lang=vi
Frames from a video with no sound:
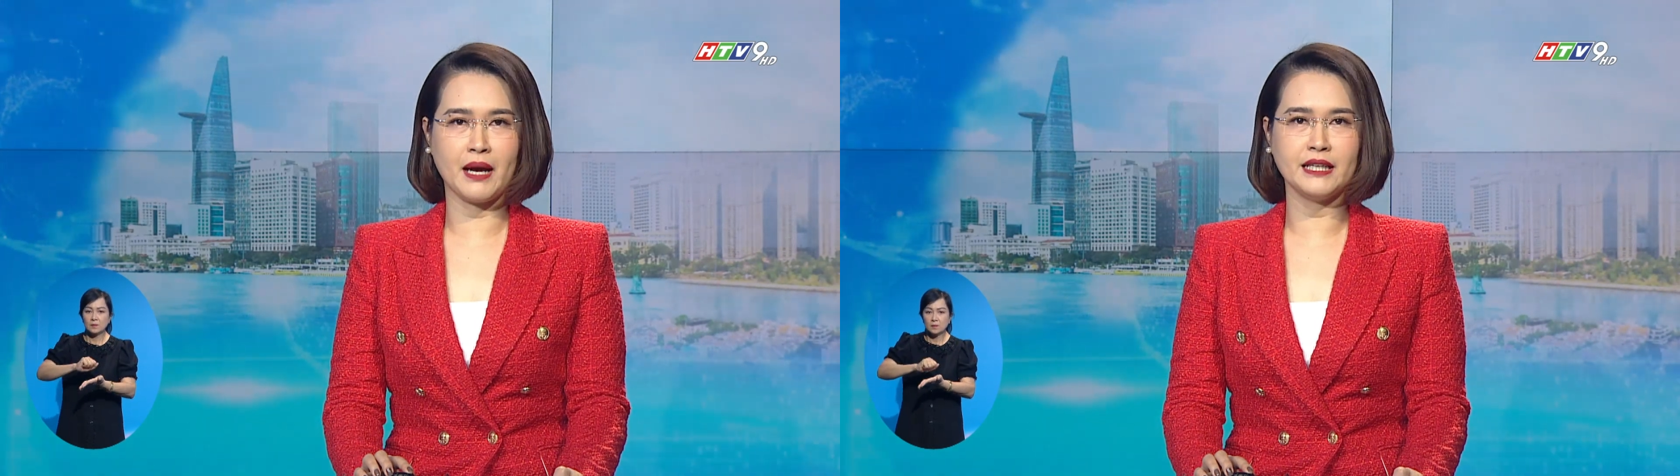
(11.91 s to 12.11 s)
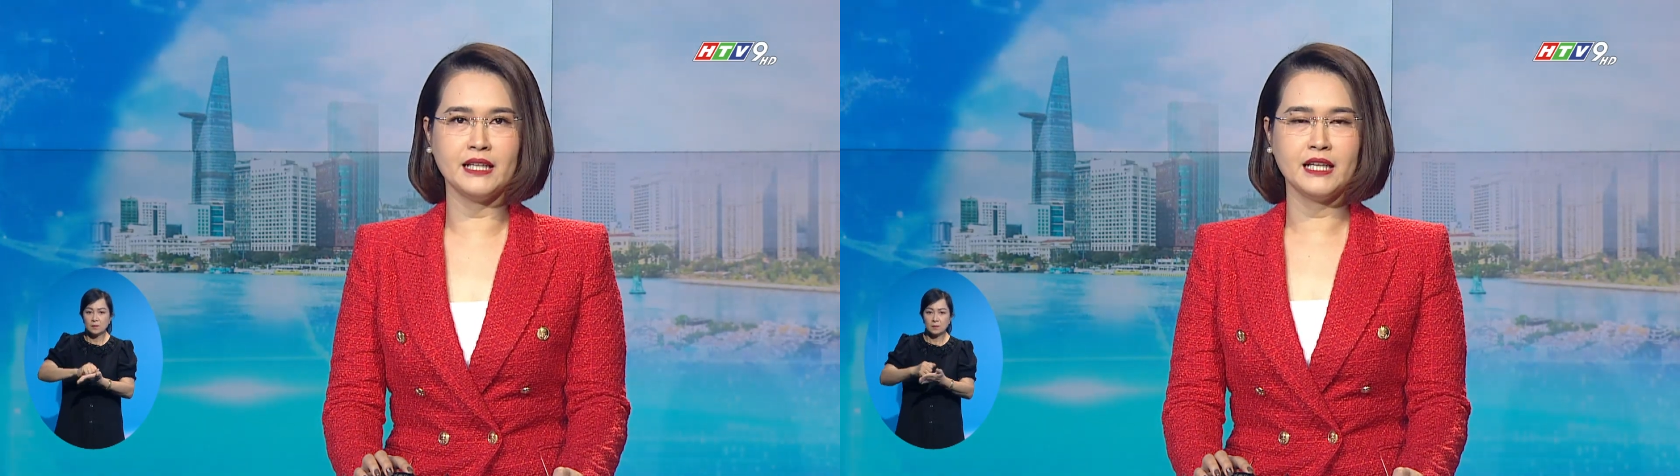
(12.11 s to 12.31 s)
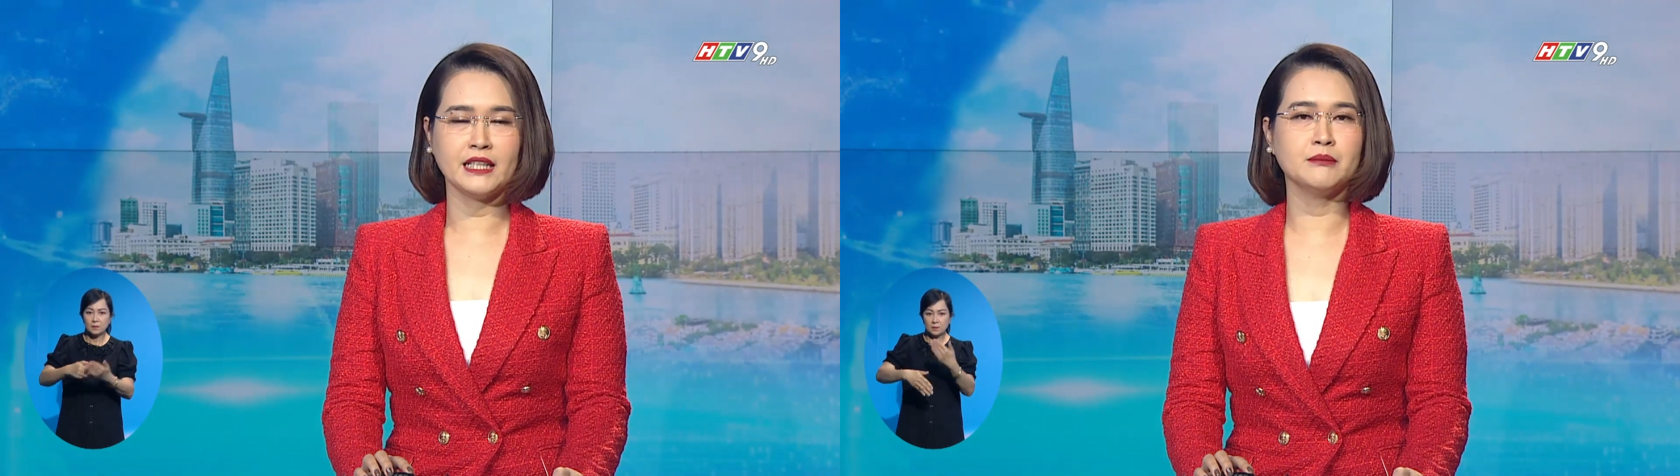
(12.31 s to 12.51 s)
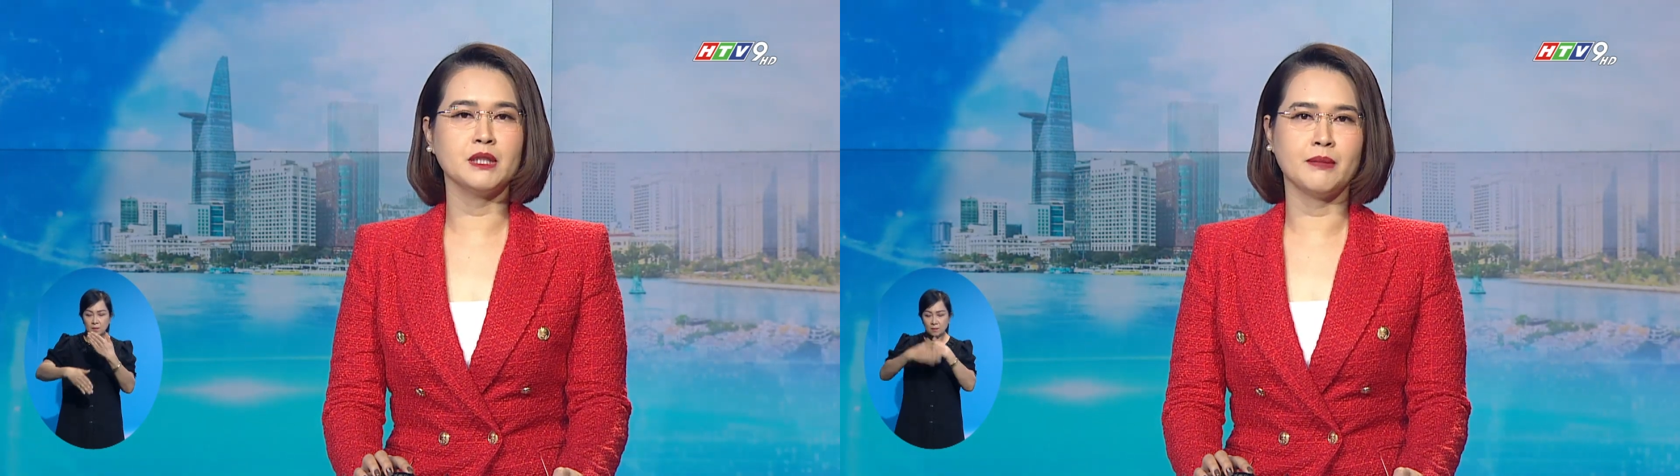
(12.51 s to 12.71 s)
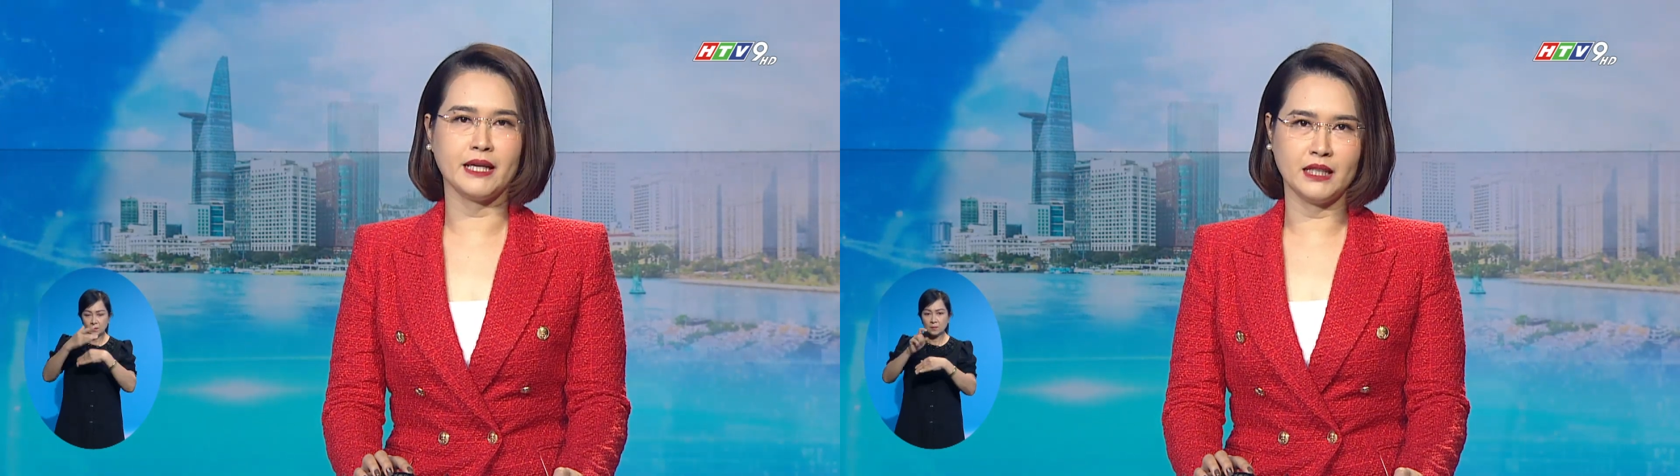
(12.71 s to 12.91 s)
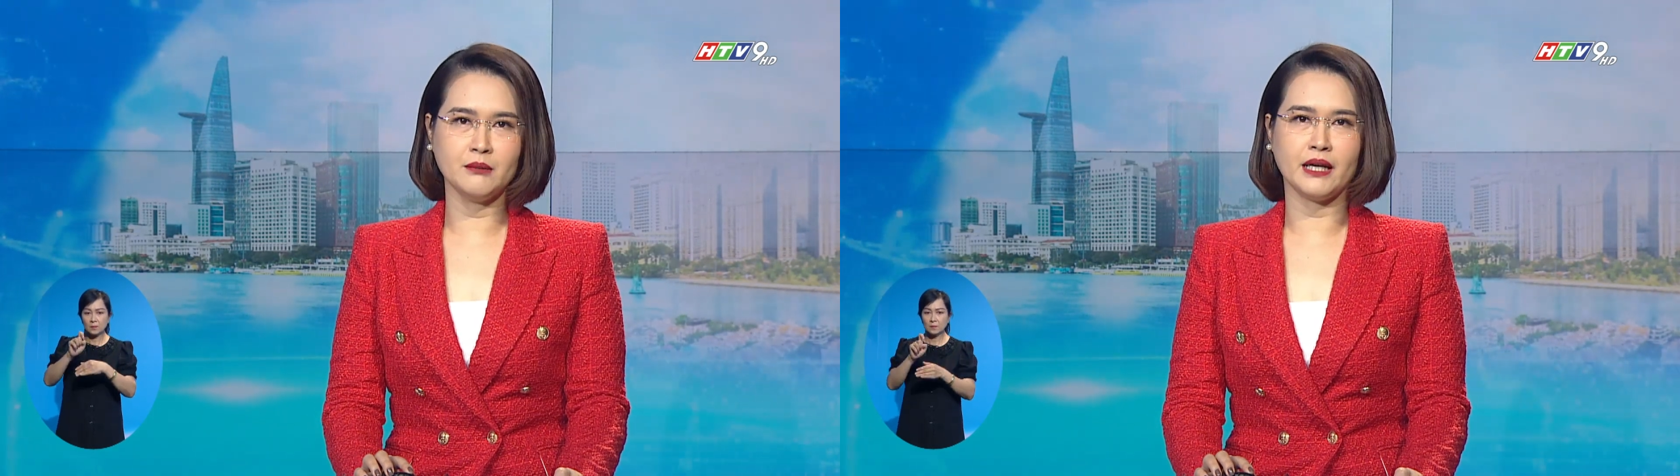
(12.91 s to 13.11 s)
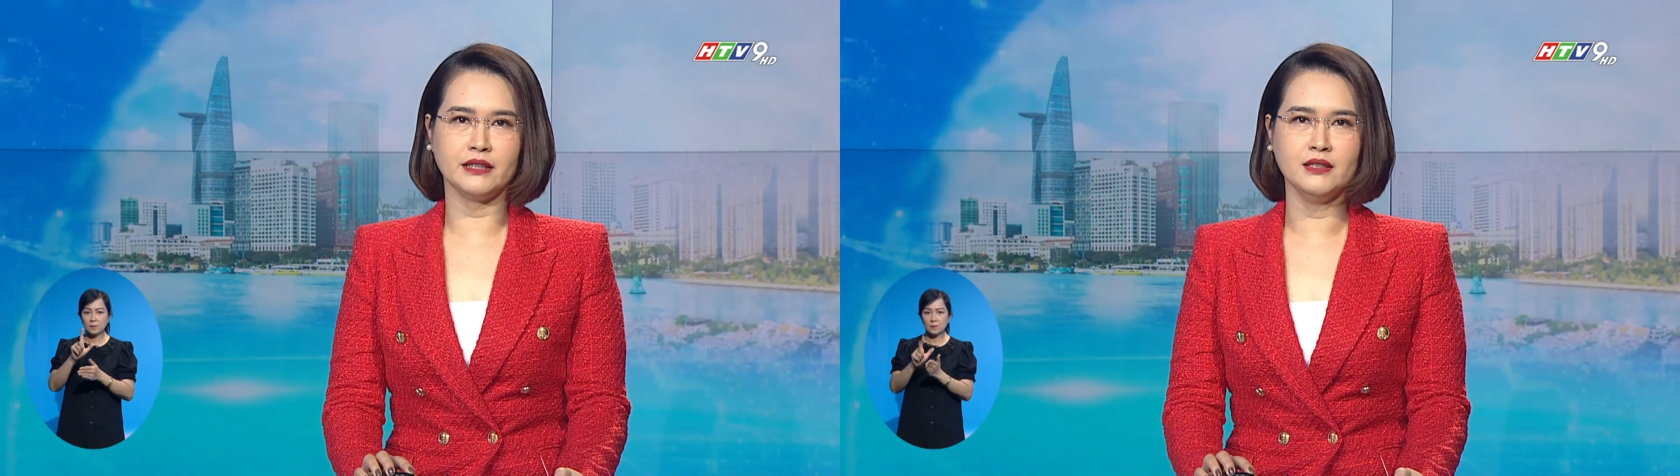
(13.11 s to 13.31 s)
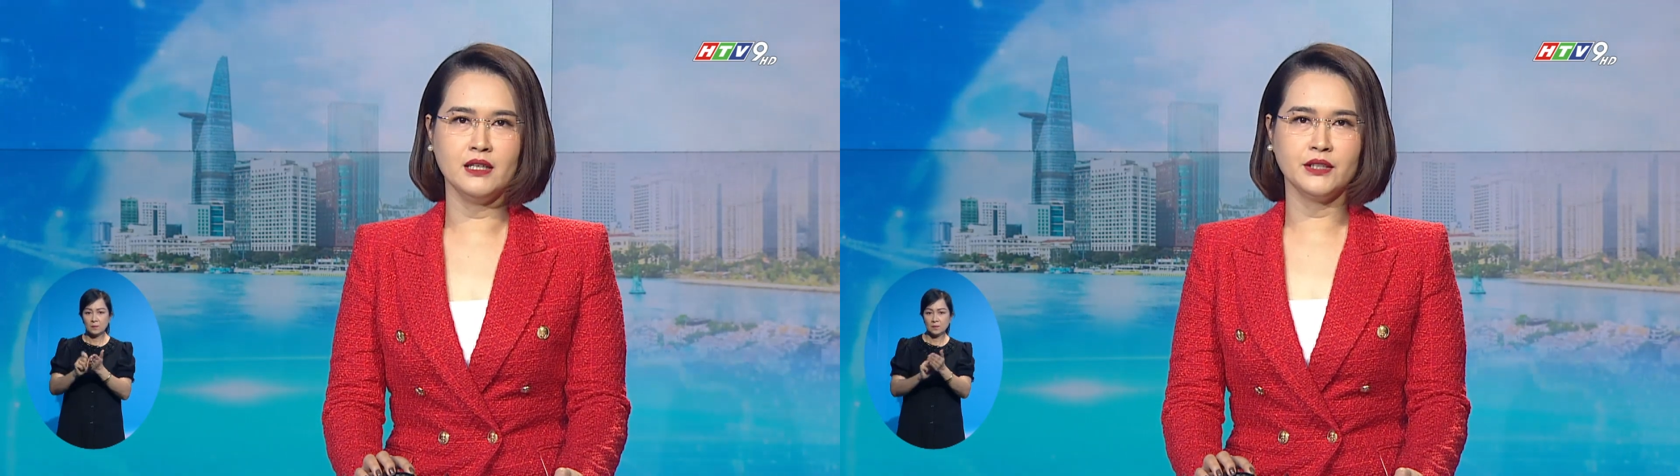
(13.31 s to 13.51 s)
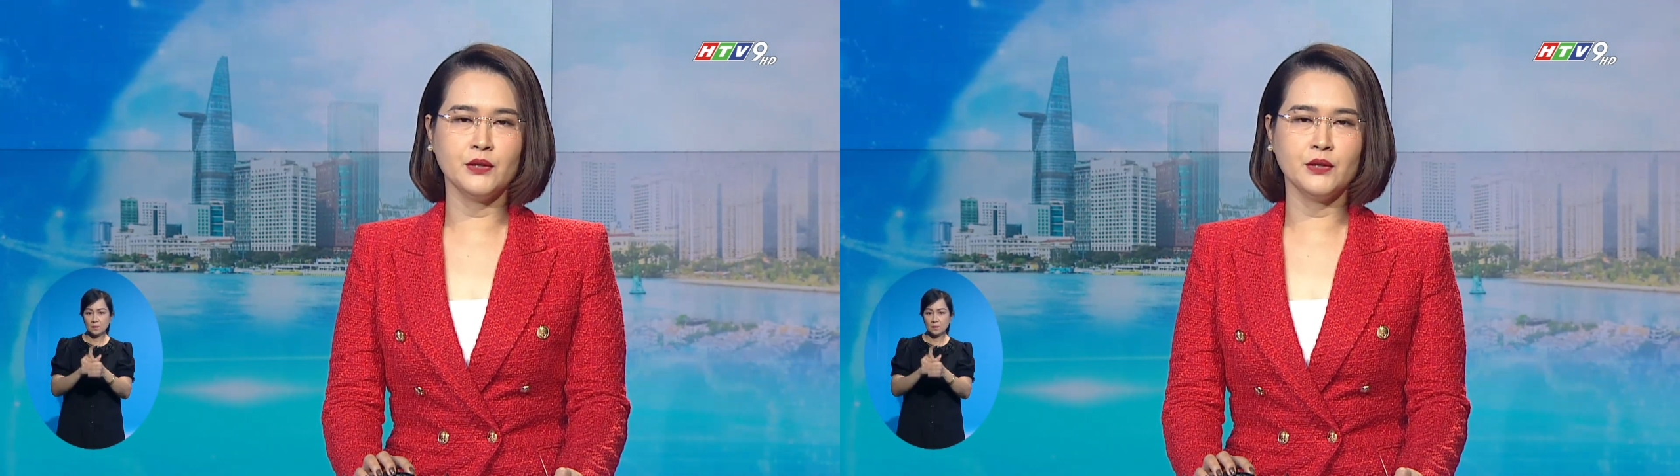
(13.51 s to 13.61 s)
mai, ngày 17 tháng 7,